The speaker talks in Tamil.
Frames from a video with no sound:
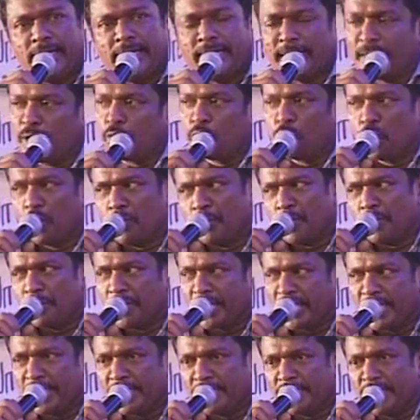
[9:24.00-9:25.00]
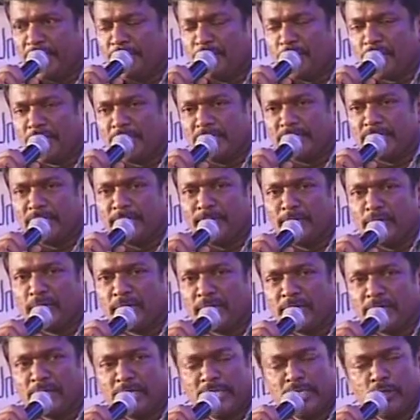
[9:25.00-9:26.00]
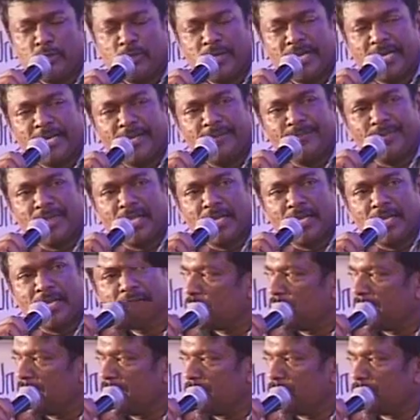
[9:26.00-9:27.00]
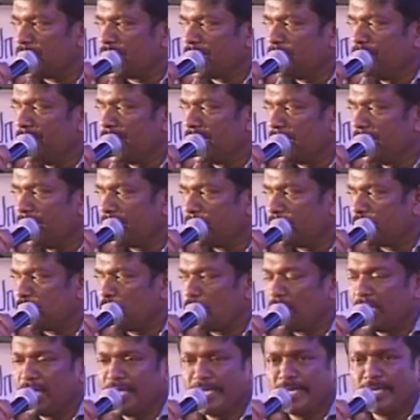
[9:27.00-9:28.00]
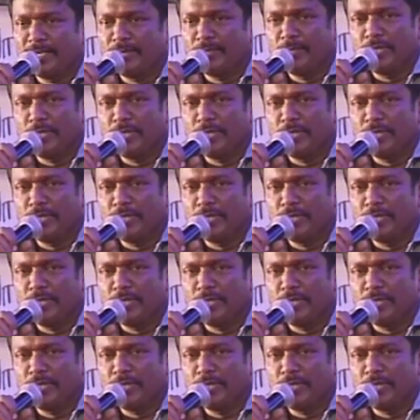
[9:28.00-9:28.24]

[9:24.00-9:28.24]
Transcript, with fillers: எனக்கு குடும்பம்ங்கிறதே சினிமா தான் சினிமா தர எதுவுமே இல்லை ஆனால் இதை ப்ரெஸ் மீட்னு யாரும் சொல்லாதீங்க